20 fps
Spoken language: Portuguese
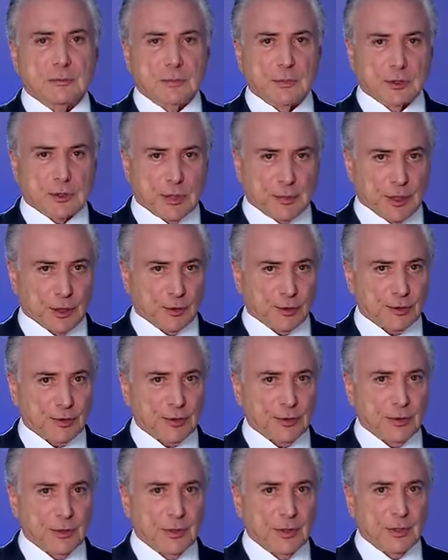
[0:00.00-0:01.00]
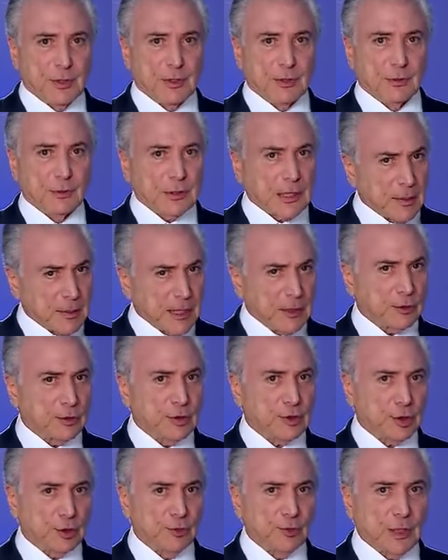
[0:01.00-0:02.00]
Meus amigos, o trabalho
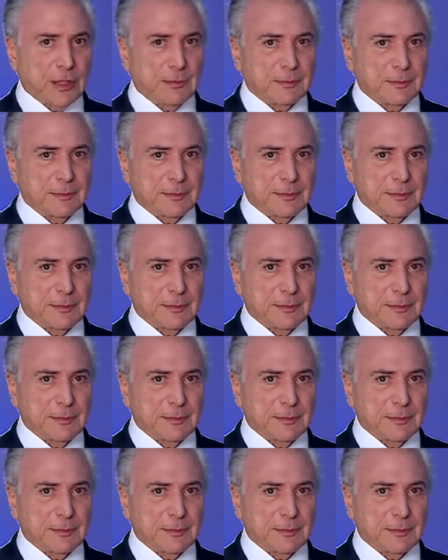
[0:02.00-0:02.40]
continua.